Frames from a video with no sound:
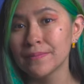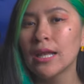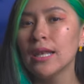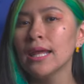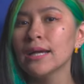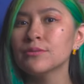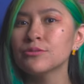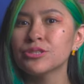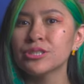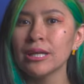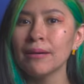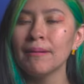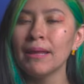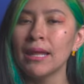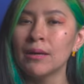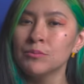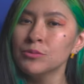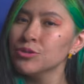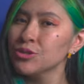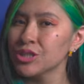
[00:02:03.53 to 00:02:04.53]
Le gustaba
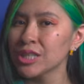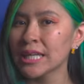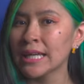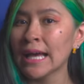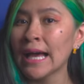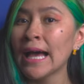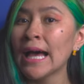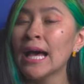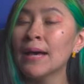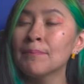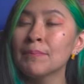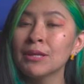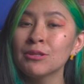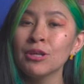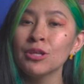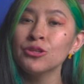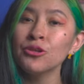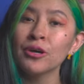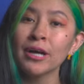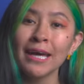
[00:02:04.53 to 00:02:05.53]
la música,
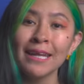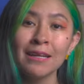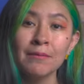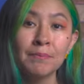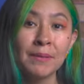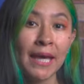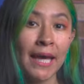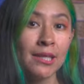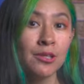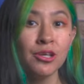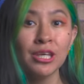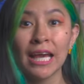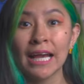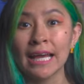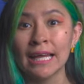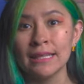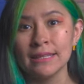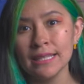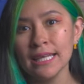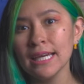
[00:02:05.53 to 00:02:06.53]
aprendió a tocar el piano y a
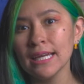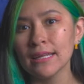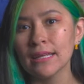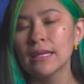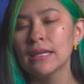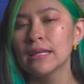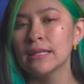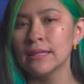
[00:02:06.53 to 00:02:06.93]
cantar.